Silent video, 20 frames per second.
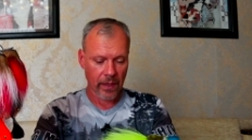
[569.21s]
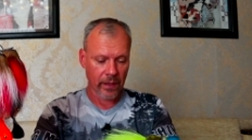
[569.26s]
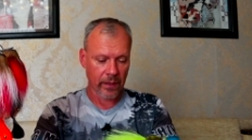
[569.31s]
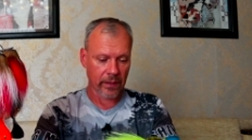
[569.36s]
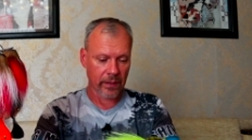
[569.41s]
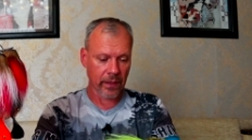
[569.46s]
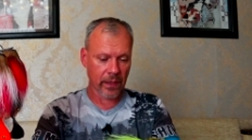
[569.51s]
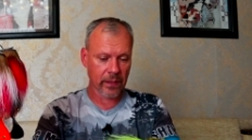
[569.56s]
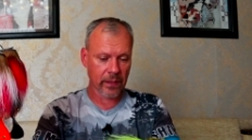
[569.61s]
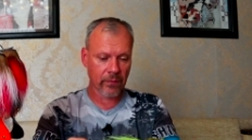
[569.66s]
В
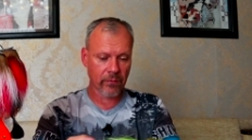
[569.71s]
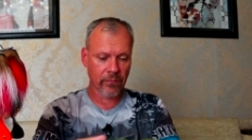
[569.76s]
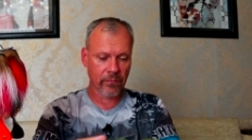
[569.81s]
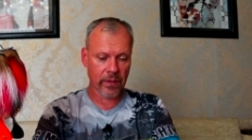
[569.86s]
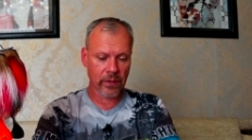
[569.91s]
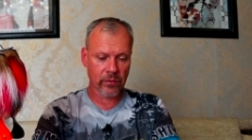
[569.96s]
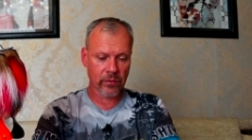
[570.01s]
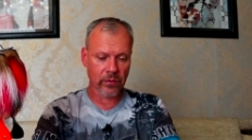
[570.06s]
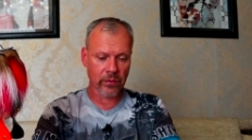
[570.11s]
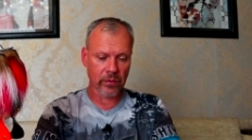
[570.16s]
данном
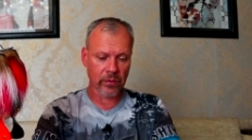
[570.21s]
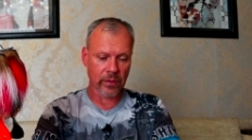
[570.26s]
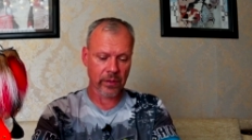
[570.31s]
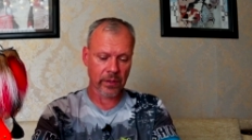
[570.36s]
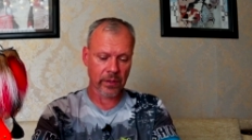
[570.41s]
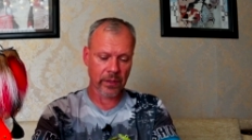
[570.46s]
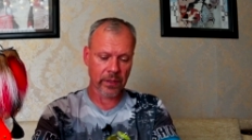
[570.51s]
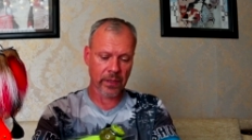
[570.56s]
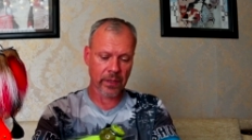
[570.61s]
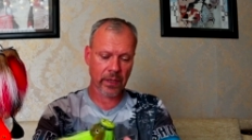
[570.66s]

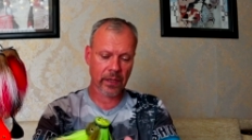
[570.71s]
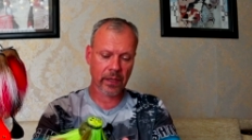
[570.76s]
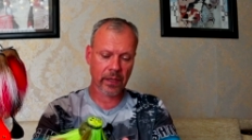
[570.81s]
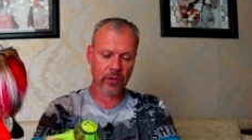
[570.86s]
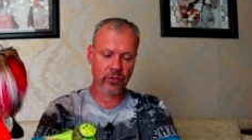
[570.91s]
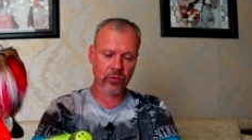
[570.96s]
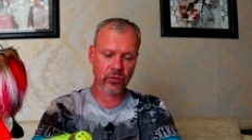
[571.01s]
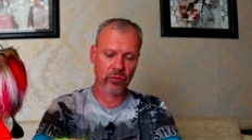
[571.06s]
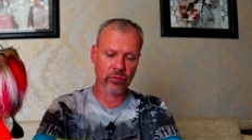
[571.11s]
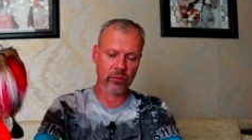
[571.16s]
видео я
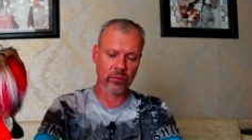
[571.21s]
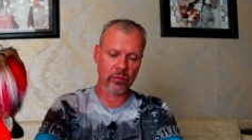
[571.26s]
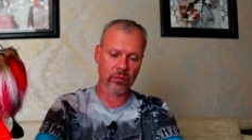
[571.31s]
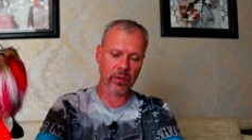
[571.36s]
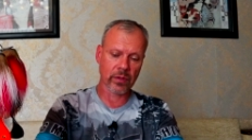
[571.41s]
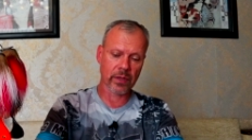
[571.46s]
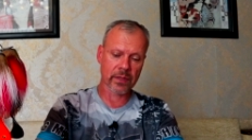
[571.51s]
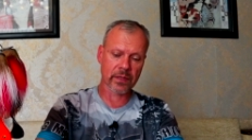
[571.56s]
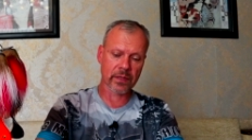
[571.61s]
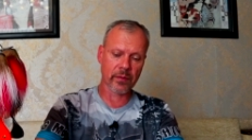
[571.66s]
хочу
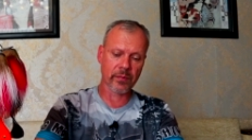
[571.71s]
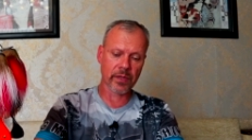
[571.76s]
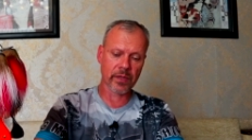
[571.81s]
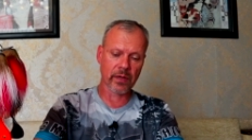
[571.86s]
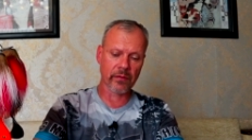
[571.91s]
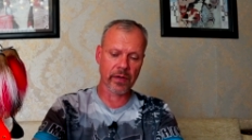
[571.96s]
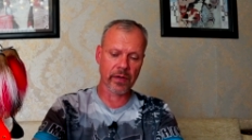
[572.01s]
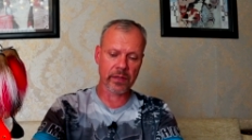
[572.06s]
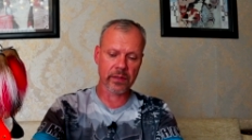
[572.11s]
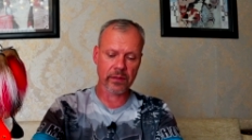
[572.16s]

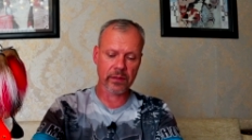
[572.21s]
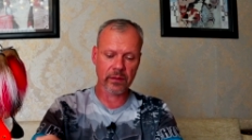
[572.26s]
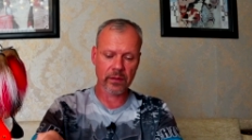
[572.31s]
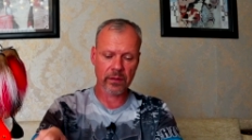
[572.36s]
ознаменовать